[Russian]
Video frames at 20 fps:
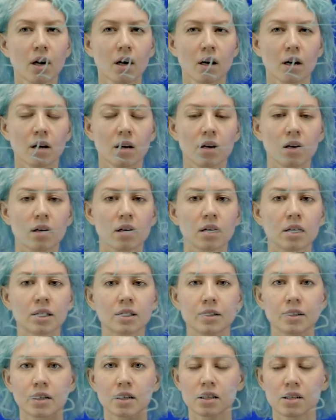
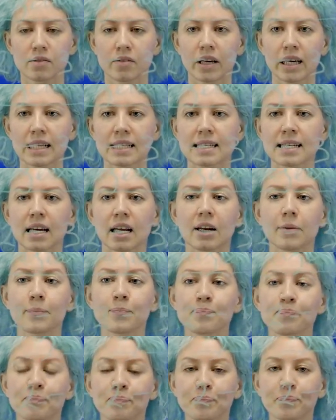а, к своей цели.
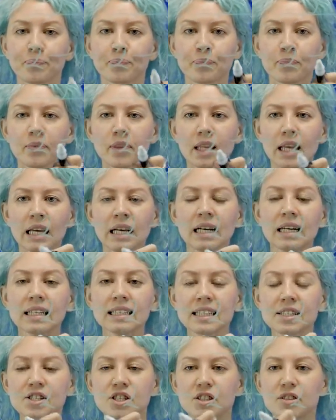А,
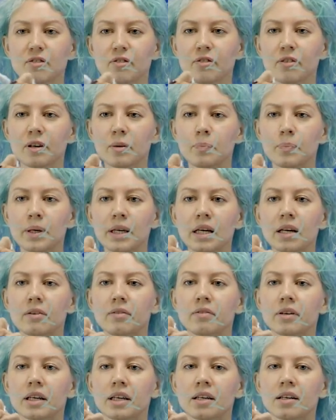значит, в
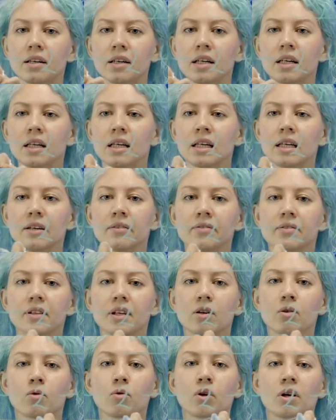первый и
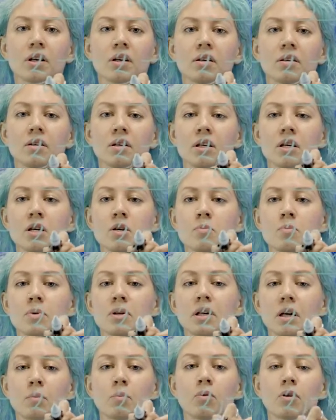второй мы
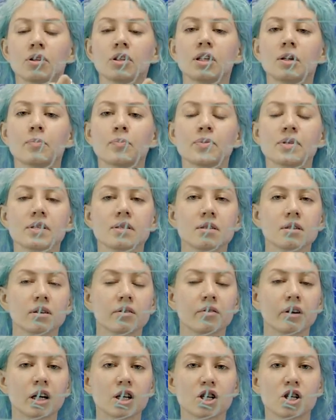работаем с
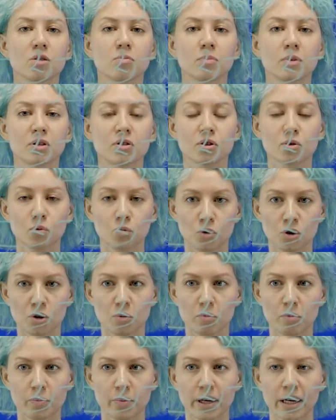вашими
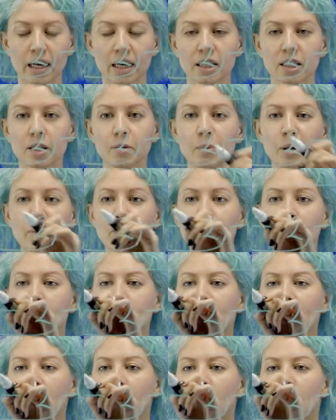текущими проектами.
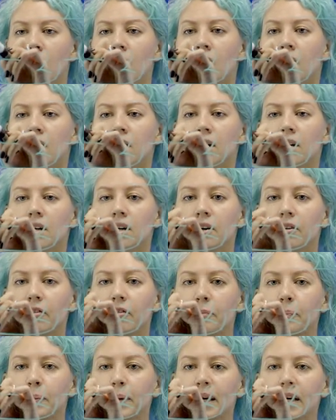А,
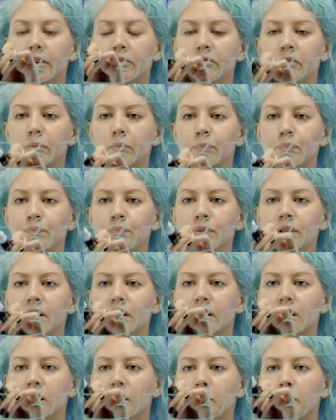в первом,
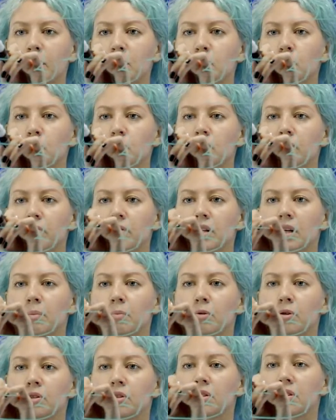а, по сути, вы
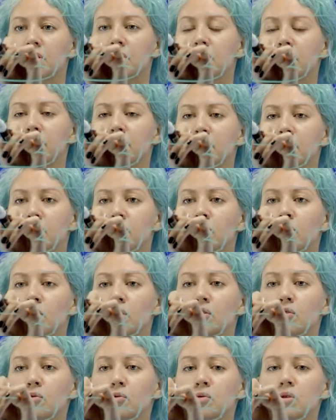работаете в
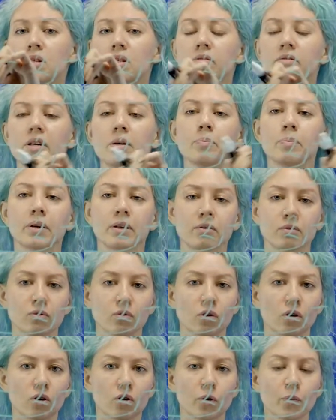одиночку со своим
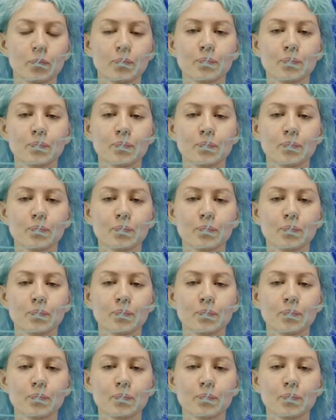портфолио.